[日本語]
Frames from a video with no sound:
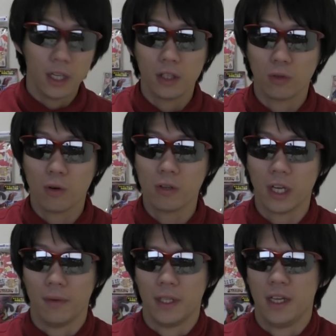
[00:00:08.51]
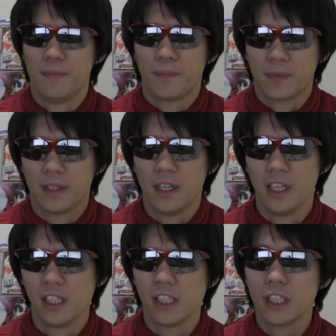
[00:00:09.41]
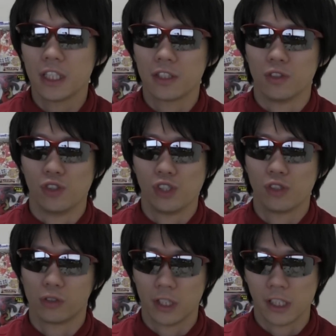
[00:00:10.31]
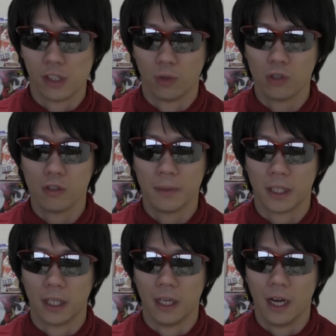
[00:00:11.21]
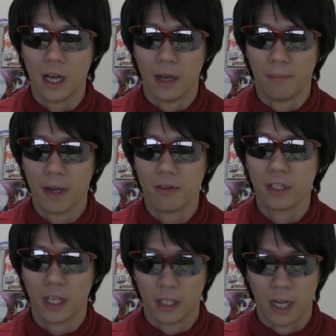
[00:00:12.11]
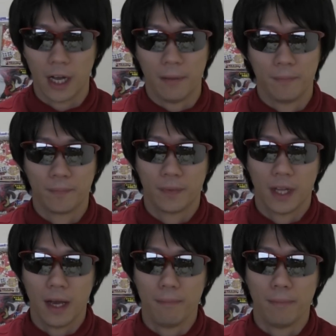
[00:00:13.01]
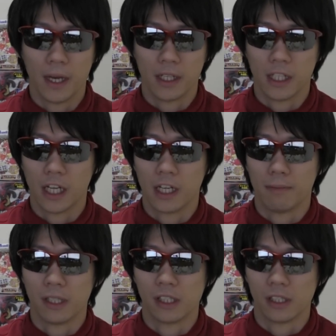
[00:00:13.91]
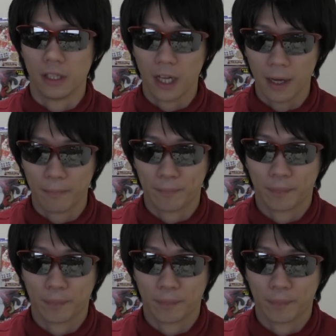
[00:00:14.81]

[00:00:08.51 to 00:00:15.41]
えーと、今回はね、えー、4月の16日土曜日から前売り券が販売になりました。